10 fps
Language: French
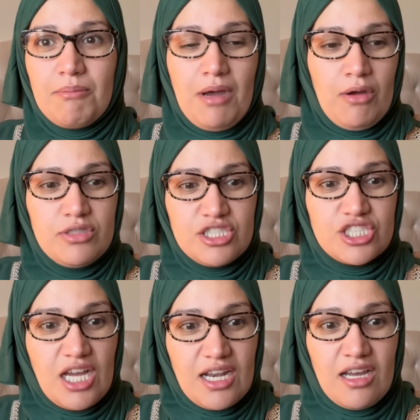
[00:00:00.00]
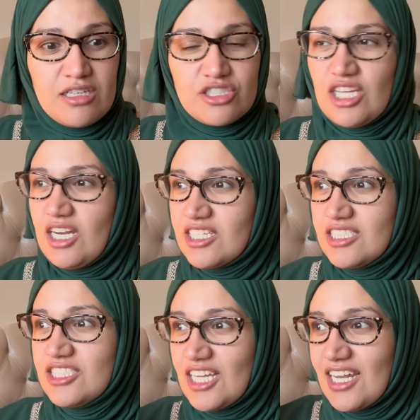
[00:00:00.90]
Bah oui, Inch'Allah, Inch'Allah
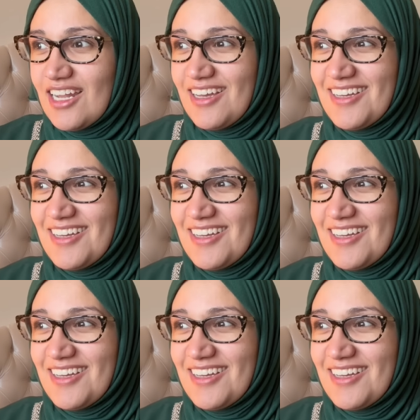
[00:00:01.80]
qu'Inch'Allah.